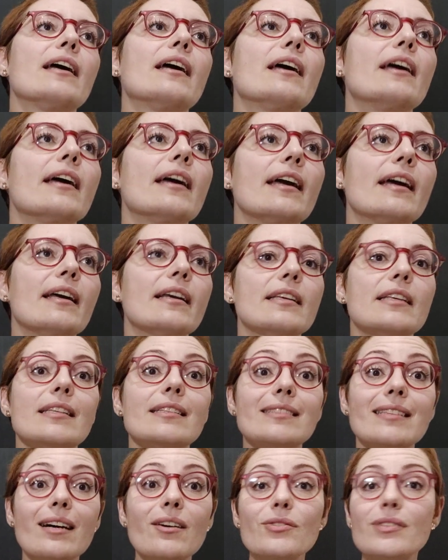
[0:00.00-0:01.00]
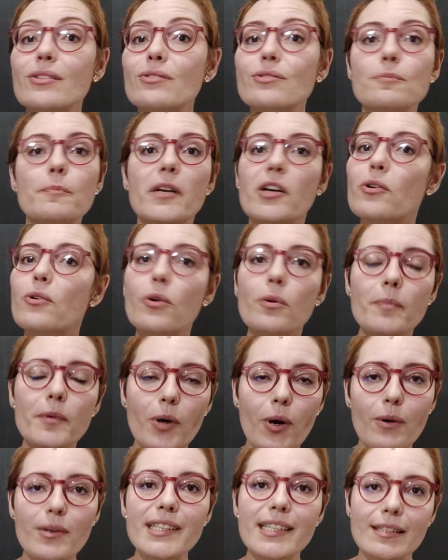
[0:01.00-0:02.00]
É, então não se preocupe
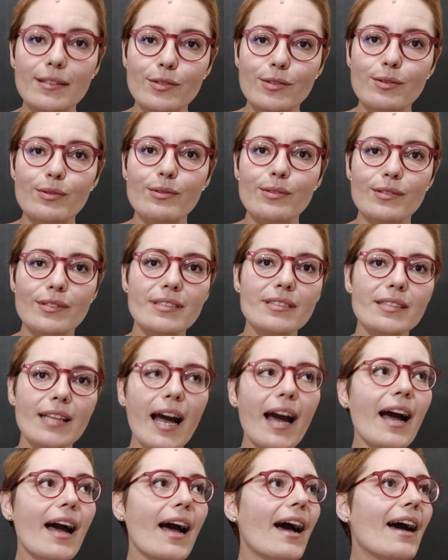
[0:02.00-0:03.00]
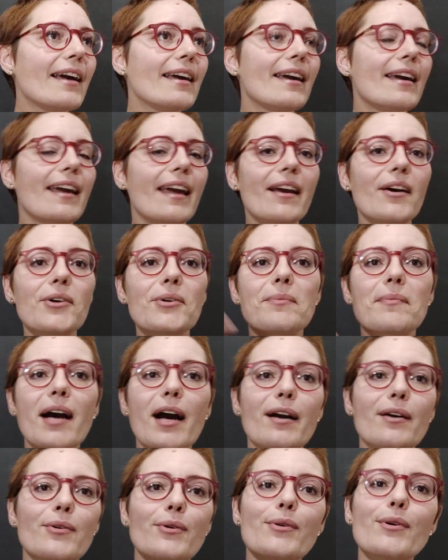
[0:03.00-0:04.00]
com isso, tá? Ah, errei
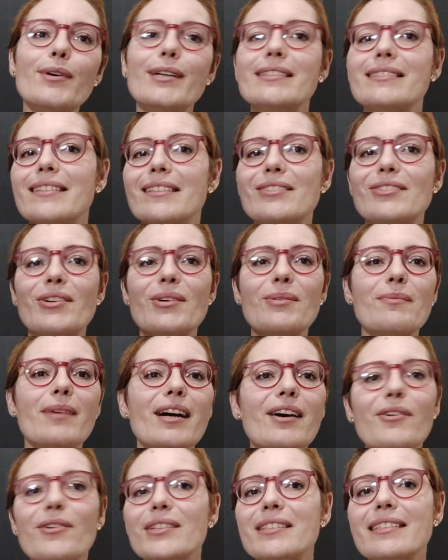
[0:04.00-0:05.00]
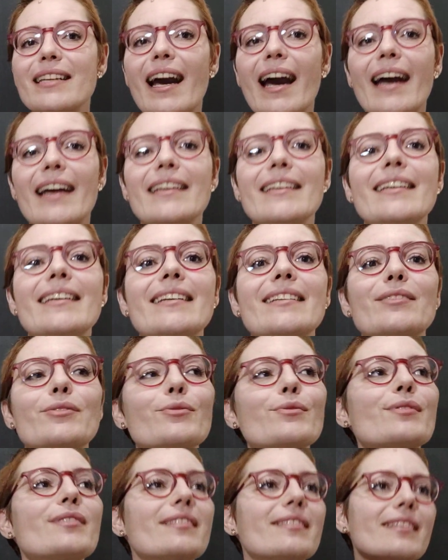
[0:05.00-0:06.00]
alguma coisa, deixei alguma coisa cair,
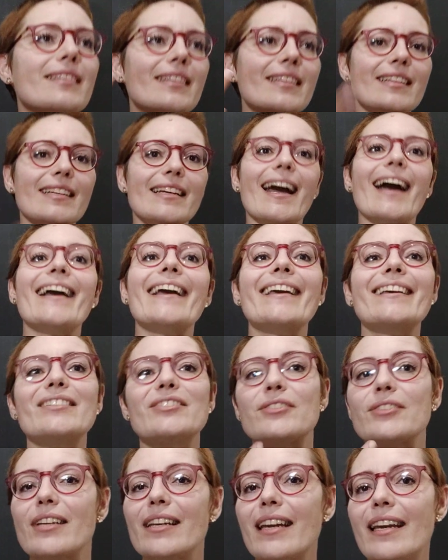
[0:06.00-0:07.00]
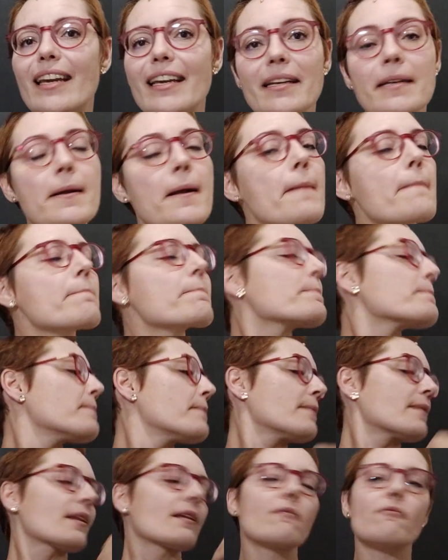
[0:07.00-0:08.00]
tossi, gaguejei.
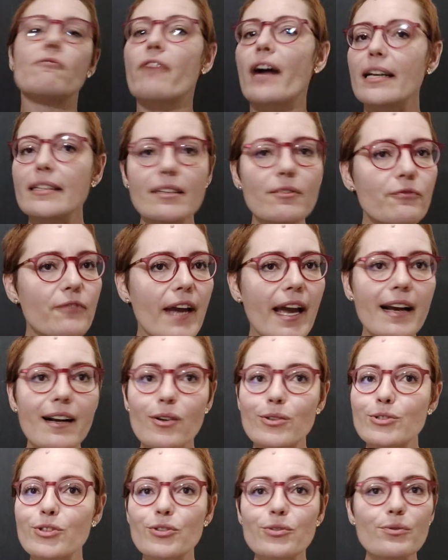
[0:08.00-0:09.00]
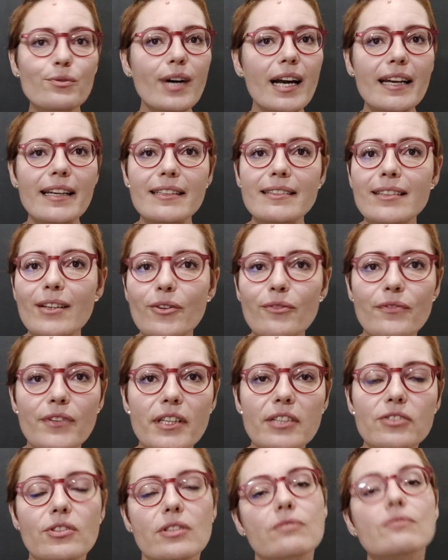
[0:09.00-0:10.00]
Vai na fé, continua aí seu
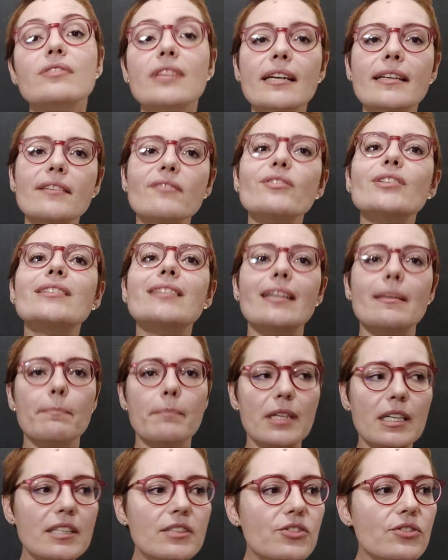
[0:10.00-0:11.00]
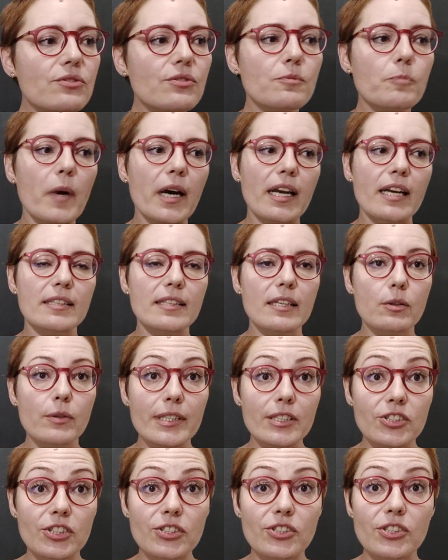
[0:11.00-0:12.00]
vídeo. A não ser que você manje dos
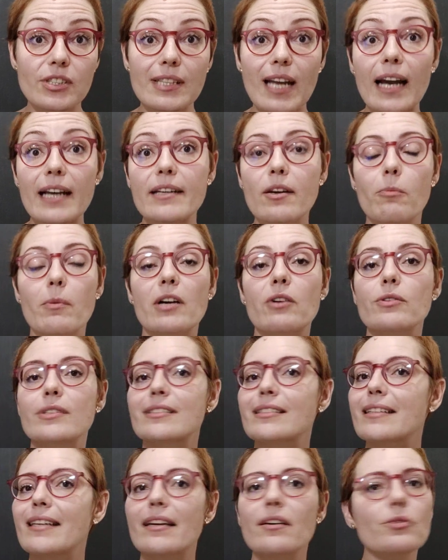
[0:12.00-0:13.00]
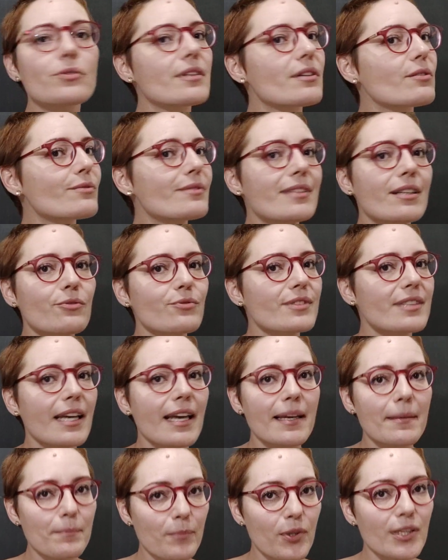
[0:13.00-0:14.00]
Paranauê de editar, que é uma coisa que eu não, não
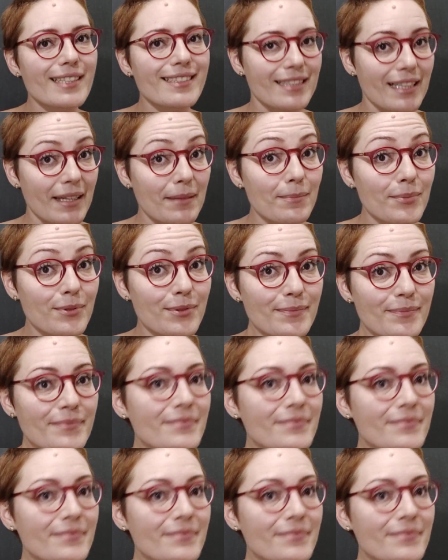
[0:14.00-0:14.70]
sei, por exemplo.